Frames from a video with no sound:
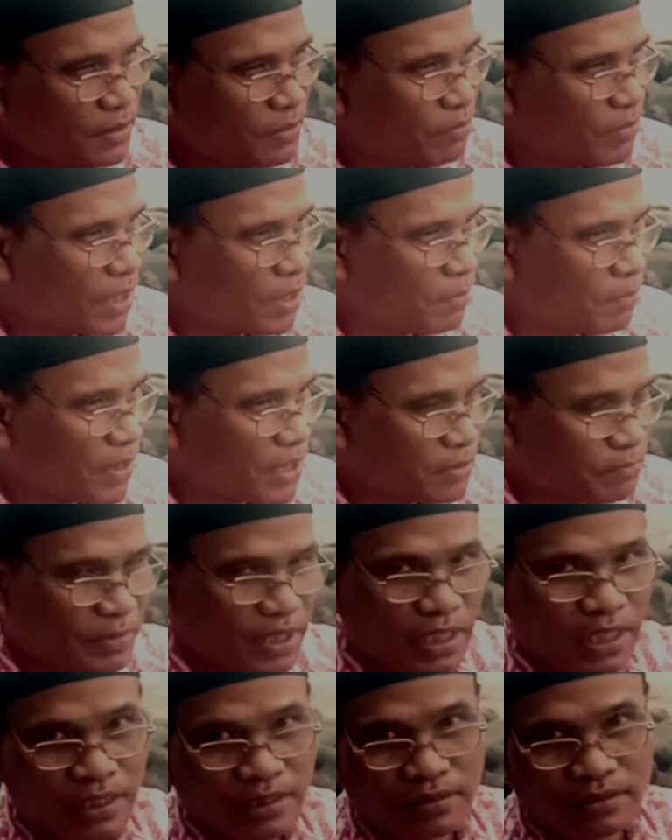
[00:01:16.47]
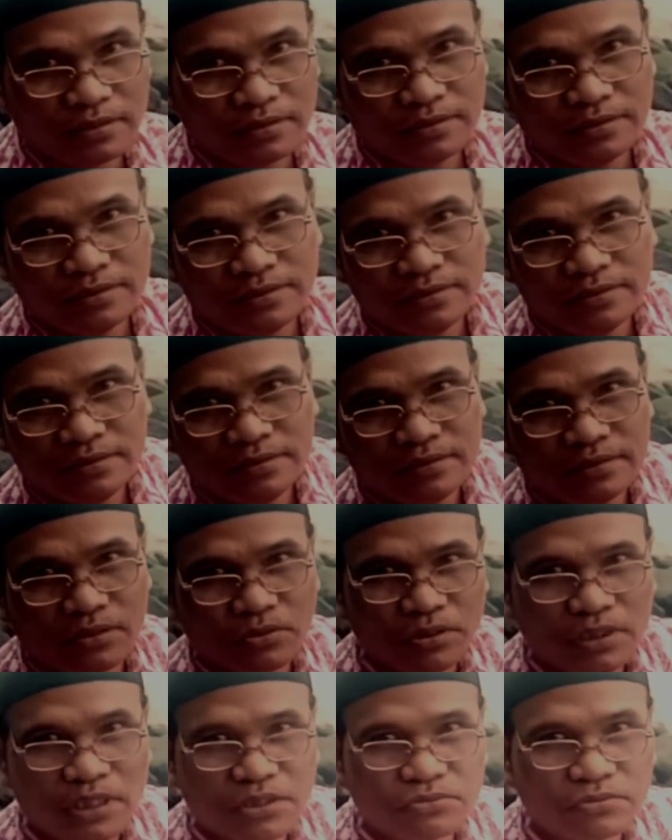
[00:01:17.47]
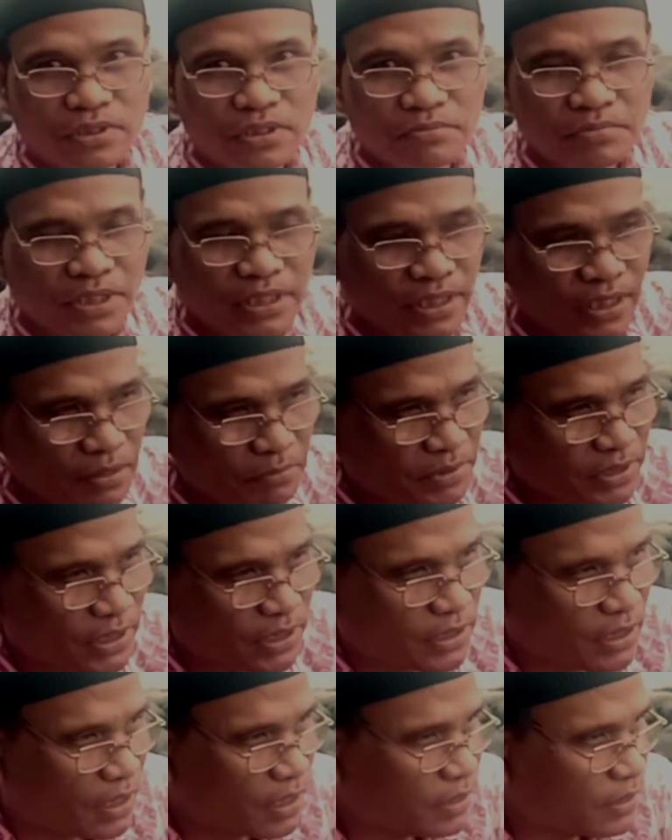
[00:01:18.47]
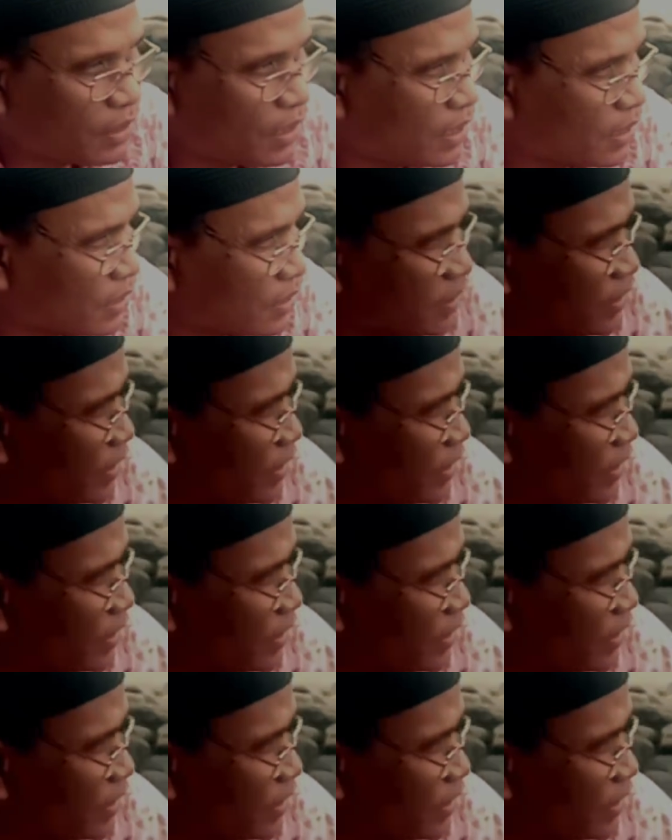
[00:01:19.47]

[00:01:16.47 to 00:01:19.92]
melepas penat kota Surabaya bisa jalan-jalan ke